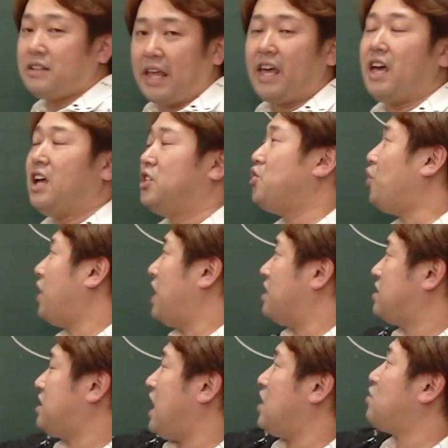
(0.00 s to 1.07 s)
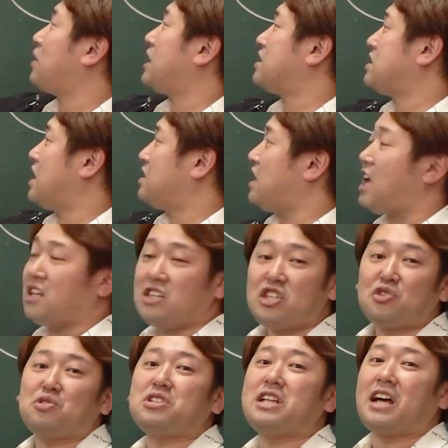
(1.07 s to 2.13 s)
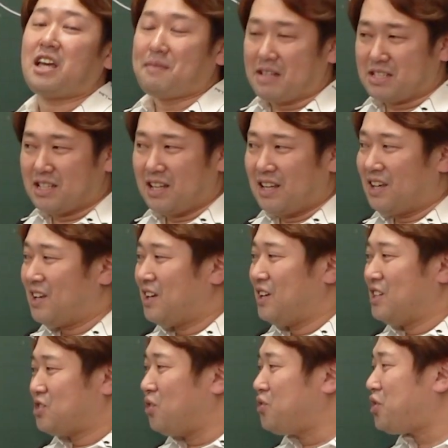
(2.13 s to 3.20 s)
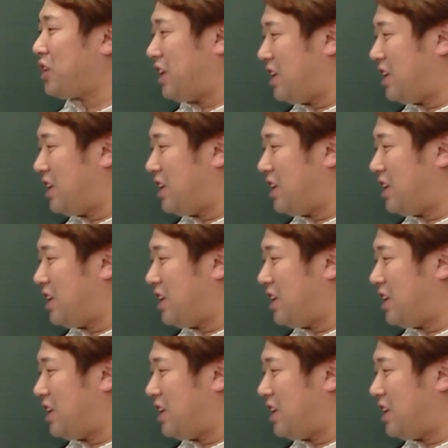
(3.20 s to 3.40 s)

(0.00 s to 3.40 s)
ね、両辺正の数なんで二乗してあげます。その時